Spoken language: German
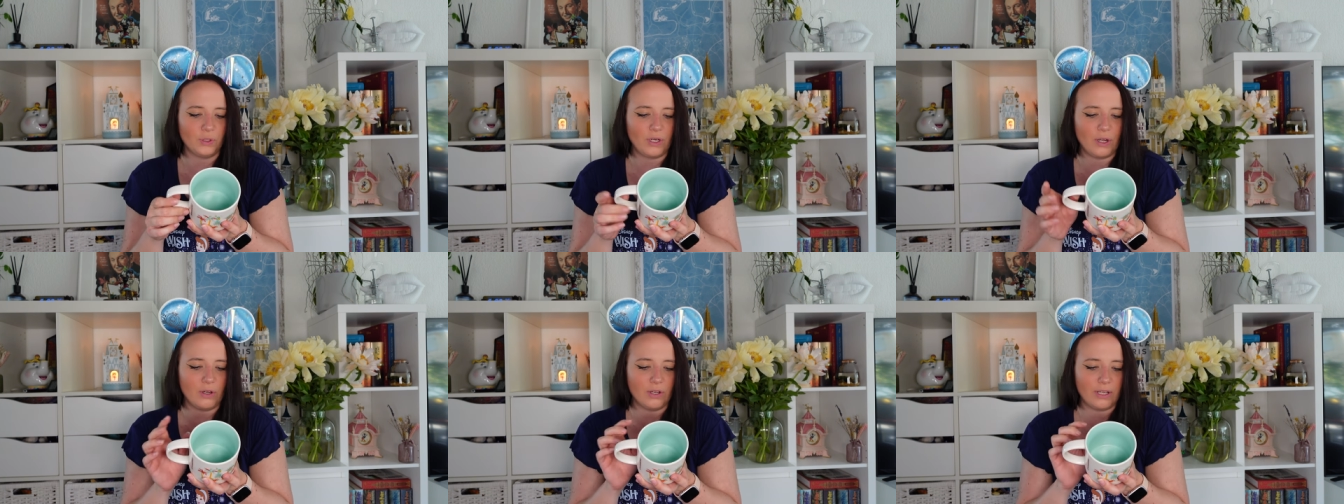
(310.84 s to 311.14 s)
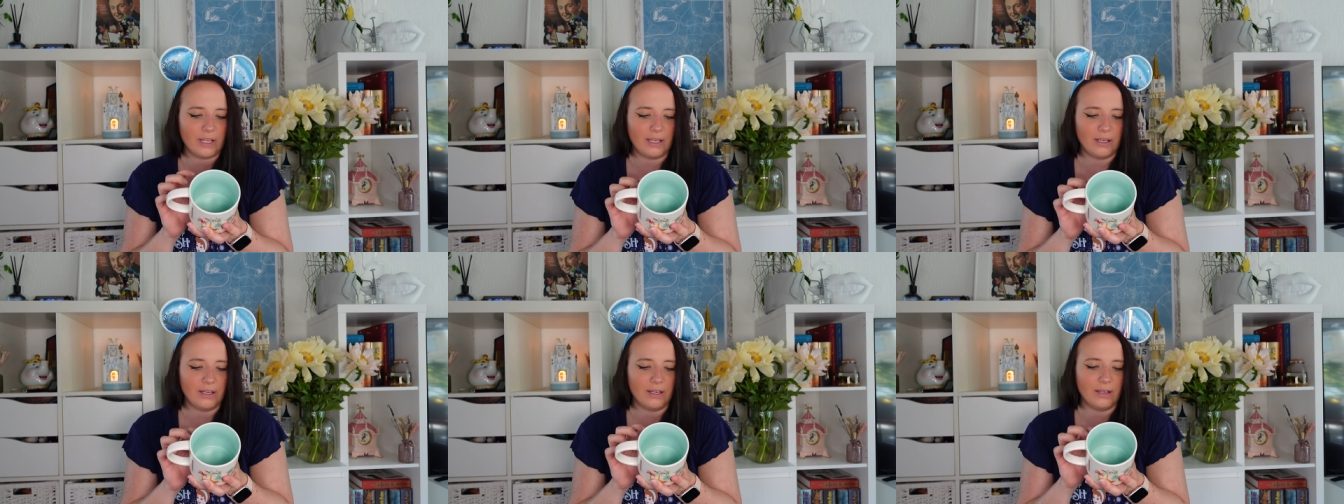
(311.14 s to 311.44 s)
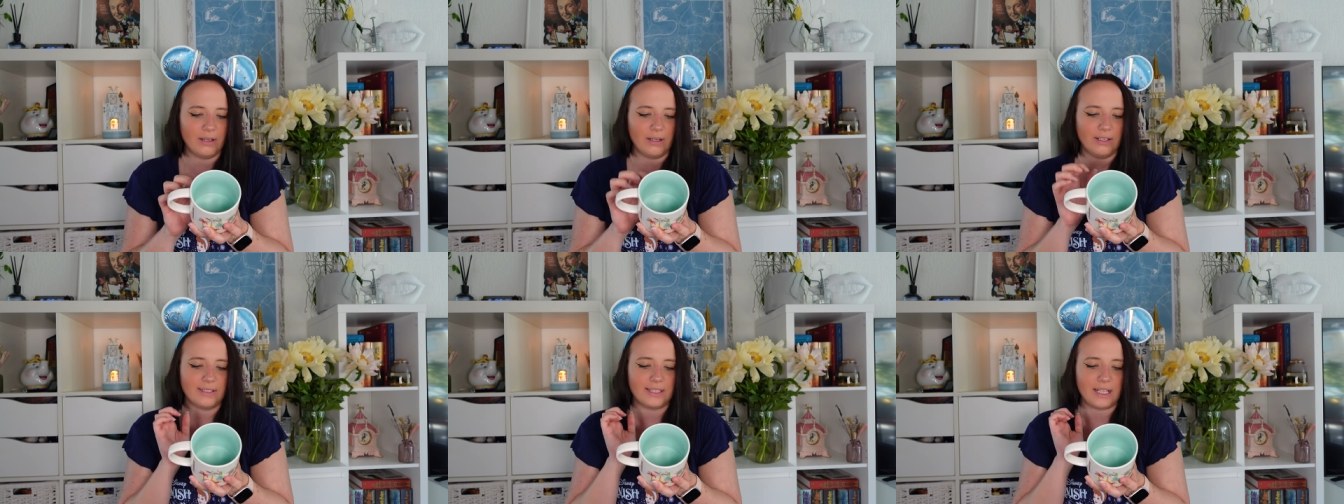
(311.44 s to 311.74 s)
und auch
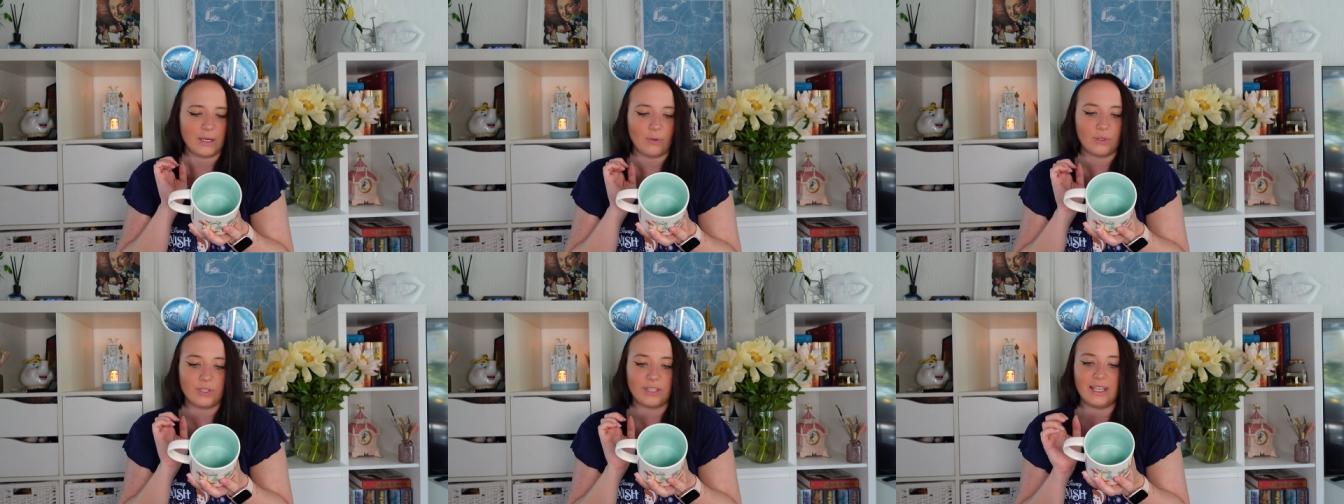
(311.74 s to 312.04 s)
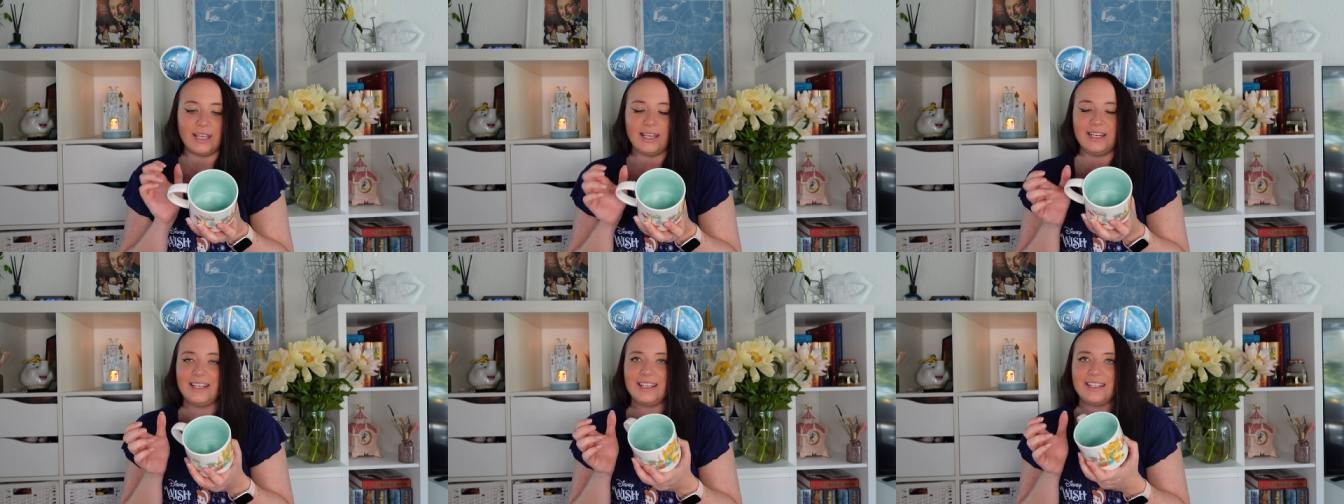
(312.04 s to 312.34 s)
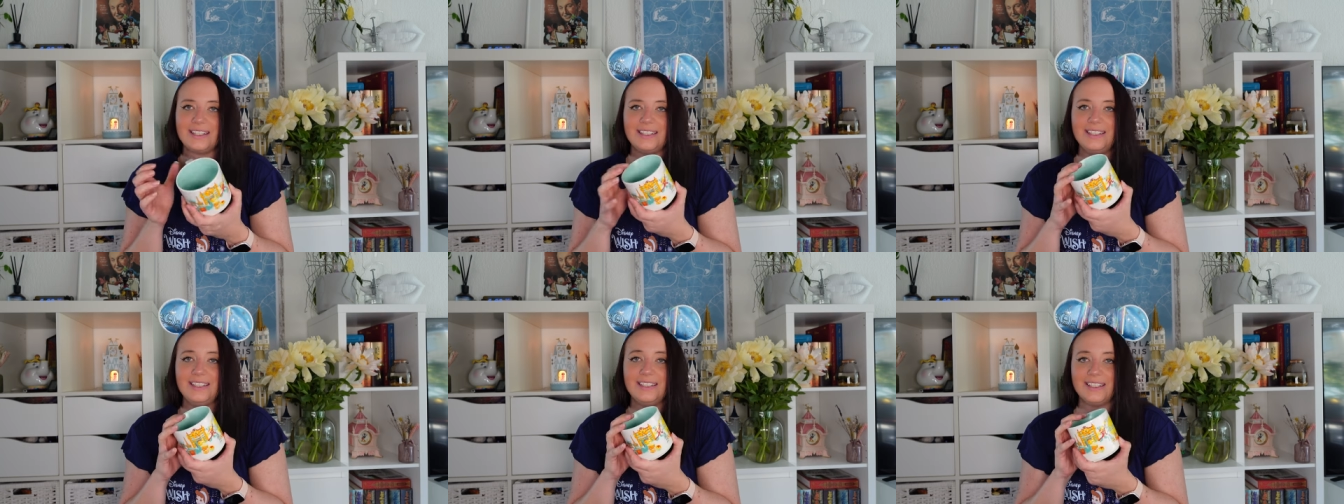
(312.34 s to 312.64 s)
äh, Star Wars
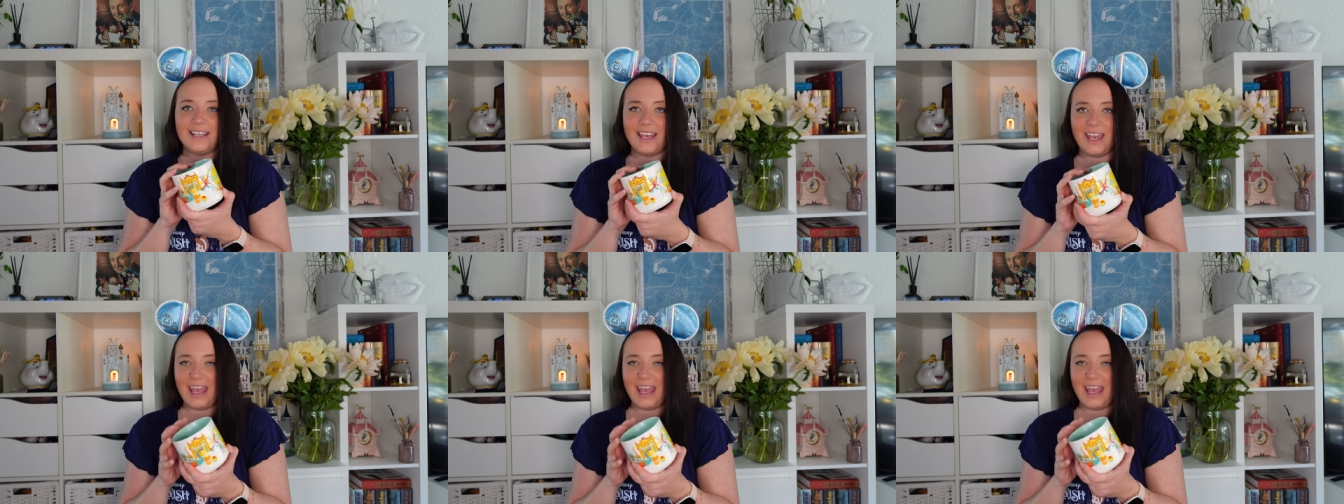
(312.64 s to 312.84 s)
Galaxies